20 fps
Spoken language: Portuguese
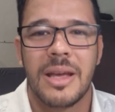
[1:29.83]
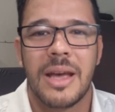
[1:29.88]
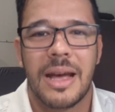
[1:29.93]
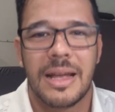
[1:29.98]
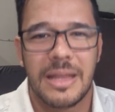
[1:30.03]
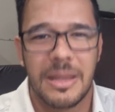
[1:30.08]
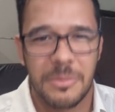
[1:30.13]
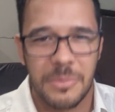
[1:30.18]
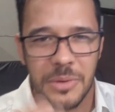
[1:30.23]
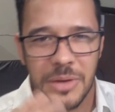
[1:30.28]

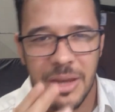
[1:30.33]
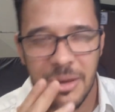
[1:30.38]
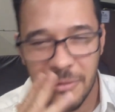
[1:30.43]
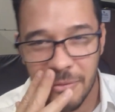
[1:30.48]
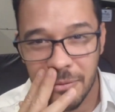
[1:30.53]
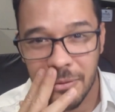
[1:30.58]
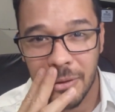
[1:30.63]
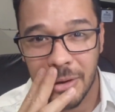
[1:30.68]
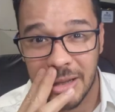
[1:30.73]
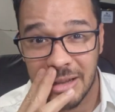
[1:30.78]
Até porque é
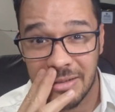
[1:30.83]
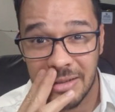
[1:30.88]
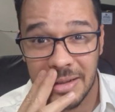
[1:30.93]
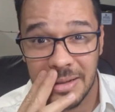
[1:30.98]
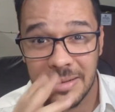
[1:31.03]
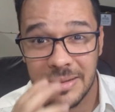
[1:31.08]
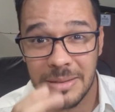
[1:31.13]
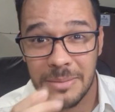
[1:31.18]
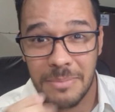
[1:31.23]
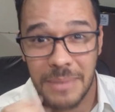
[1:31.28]
foda, velho.
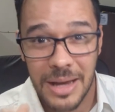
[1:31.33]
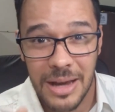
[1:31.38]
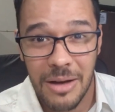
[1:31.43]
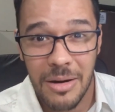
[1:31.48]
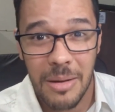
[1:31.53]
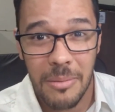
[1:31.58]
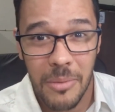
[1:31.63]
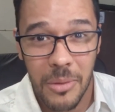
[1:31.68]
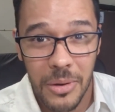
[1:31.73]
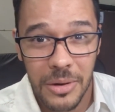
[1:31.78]
Você pegar
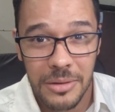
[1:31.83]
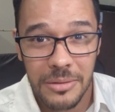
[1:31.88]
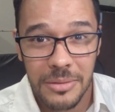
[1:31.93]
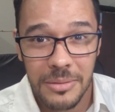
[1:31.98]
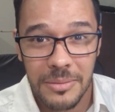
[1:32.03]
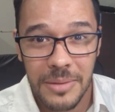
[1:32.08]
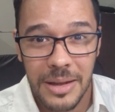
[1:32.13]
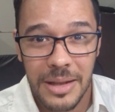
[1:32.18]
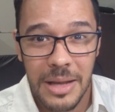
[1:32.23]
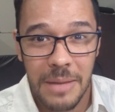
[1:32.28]
uma moto,
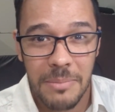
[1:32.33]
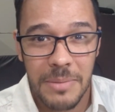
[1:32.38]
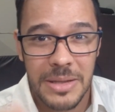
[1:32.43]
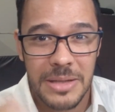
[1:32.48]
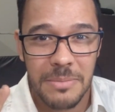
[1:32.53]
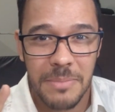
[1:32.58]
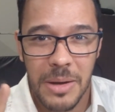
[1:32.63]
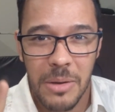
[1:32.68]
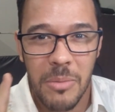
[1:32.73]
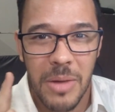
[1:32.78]
e de repente
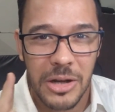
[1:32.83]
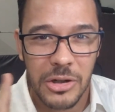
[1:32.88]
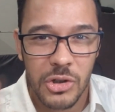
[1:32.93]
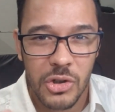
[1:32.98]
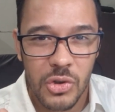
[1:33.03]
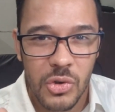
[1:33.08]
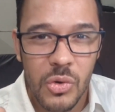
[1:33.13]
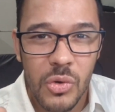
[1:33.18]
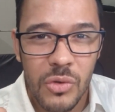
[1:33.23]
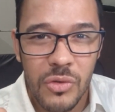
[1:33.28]
você pega uma
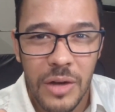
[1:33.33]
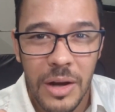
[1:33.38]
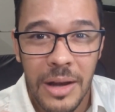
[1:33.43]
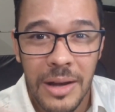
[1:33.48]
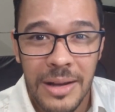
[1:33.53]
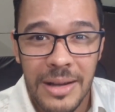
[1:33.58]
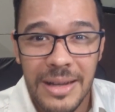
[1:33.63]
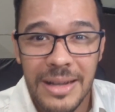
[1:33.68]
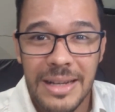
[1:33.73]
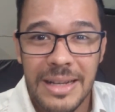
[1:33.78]
chuva
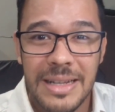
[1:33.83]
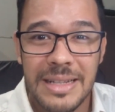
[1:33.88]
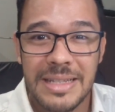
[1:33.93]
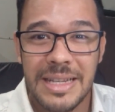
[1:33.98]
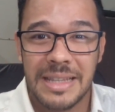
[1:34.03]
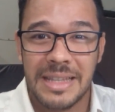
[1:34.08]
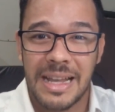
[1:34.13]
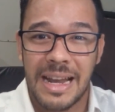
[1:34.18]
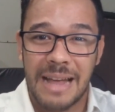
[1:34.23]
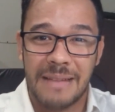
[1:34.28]
e
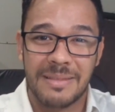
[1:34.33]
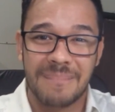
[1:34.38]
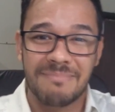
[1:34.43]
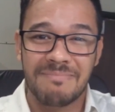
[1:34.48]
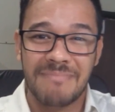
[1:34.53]
você tá lá.